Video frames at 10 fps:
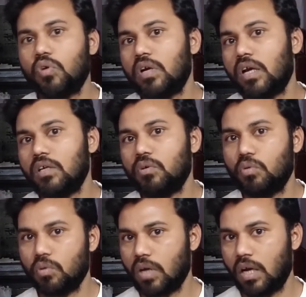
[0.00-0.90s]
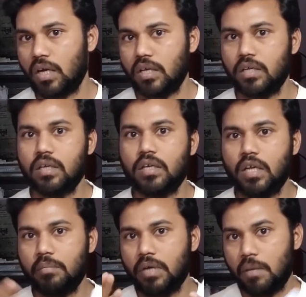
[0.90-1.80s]
ऑनलाइन हो रहा है
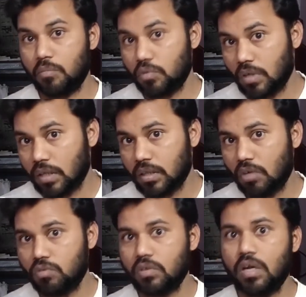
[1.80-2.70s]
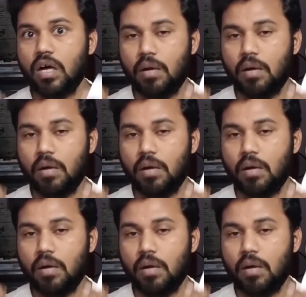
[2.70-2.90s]
ना मैं आपको जानता हूँ ना